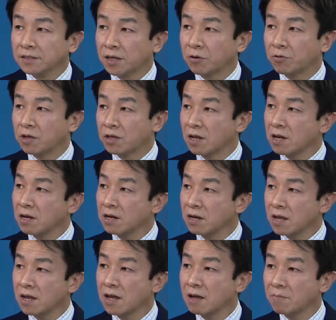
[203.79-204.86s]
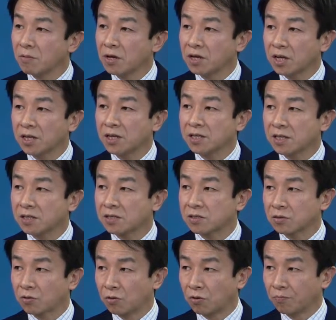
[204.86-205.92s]
なので年齢あんまり気にせ
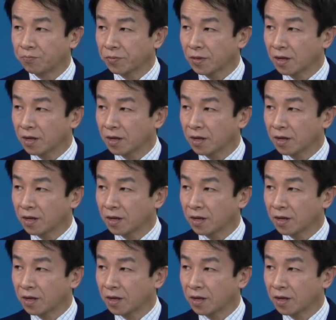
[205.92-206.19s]
ずその